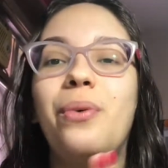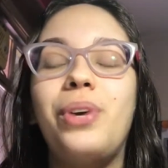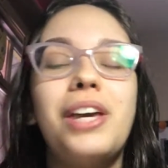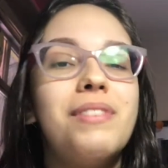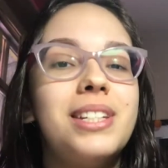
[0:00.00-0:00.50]
O
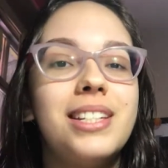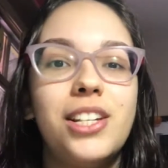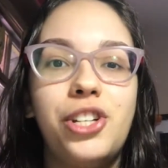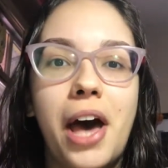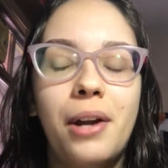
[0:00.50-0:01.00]
que, que vocês
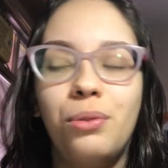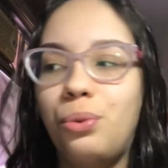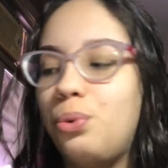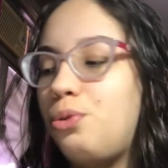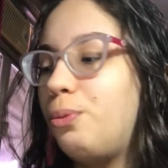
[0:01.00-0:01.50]
acharam do
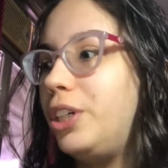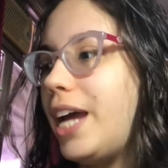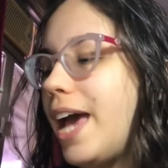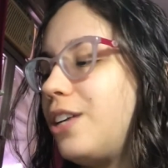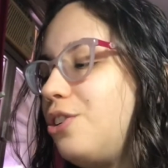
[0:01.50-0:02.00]
último
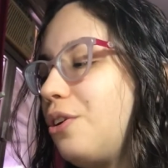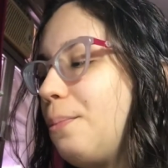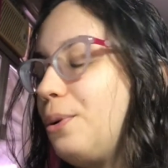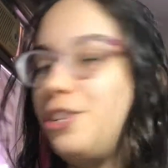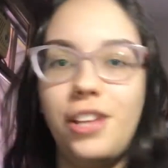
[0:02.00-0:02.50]
react que eu
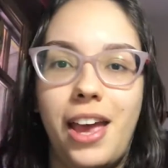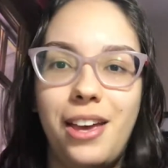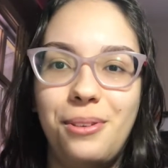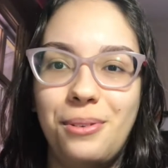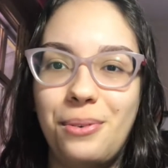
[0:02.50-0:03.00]

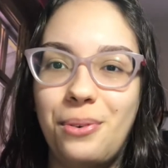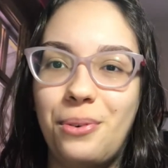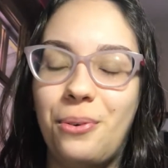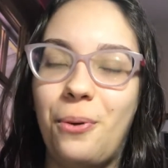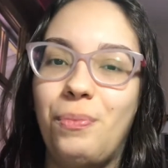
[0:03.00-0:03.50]
postei
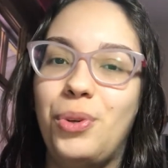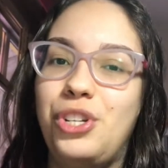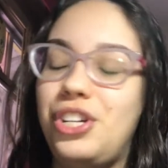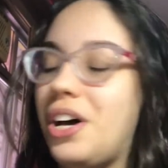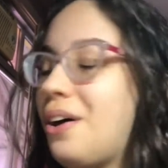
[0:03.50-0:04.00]
do, do
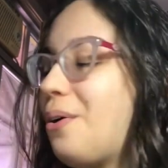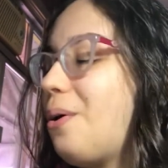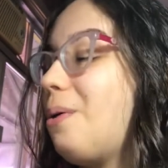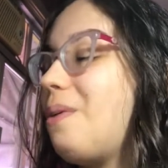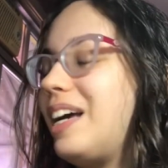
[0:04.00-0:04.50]
Sean
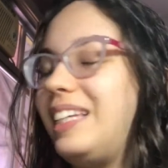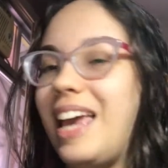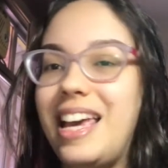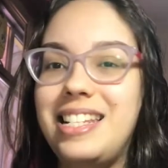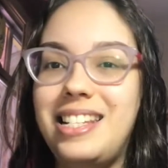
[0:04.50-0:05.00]
com a
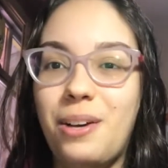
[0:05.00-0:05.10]
Casey?